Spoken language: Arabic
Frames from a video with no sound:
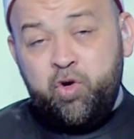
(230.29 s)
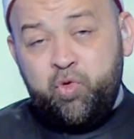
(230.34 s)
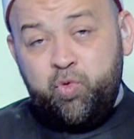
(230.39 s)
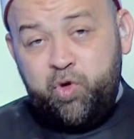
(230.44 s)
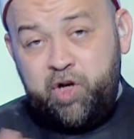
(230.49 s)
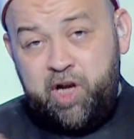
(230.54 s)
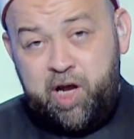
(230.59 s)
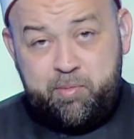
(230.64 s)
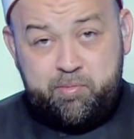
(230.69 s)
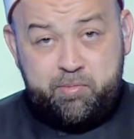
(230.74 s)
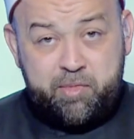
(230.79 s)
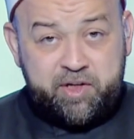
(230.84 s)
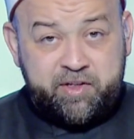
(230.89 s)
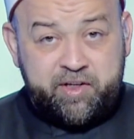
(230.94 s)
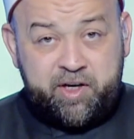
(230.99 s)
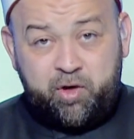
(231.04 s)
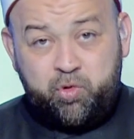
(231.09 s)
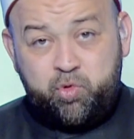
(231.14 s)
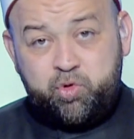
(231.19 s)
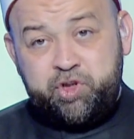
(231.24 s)
ولما
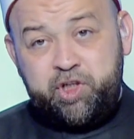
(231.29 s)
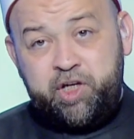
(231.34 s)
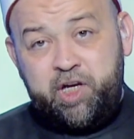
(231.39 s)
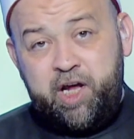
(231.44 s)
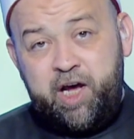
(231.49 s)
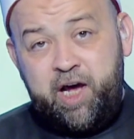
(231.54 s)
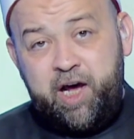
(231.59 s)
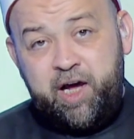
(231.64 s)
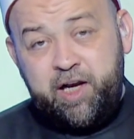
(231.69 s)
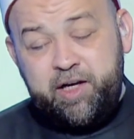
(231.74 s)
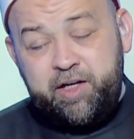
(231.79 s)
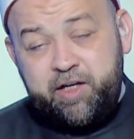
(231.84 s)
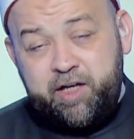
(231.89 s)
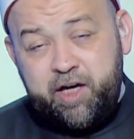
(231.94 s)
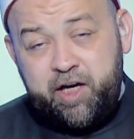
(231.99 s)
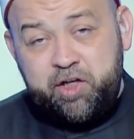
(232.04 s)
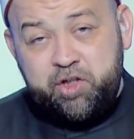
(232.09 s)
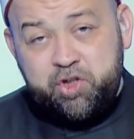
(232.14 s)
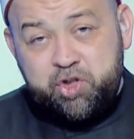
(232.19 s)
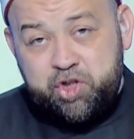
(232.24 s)
تعود إلى أهلك
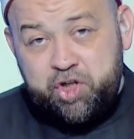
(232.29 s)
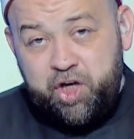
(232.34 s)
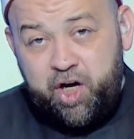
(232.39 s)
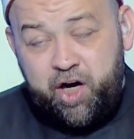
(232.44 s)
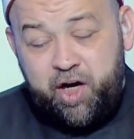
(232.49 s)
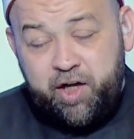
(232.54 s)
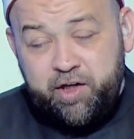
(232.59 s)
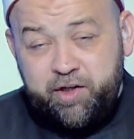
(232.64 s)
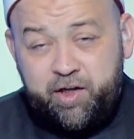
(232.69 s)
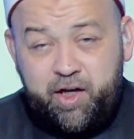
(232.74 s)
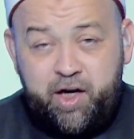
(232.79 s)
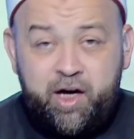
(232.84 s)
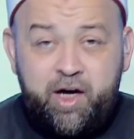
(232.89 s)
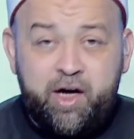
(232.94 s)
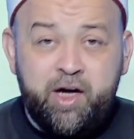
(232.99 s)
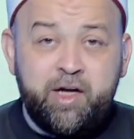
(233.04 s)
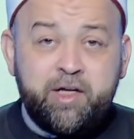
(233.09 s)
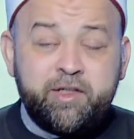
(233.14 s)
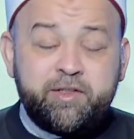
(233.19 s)
إن شاء الله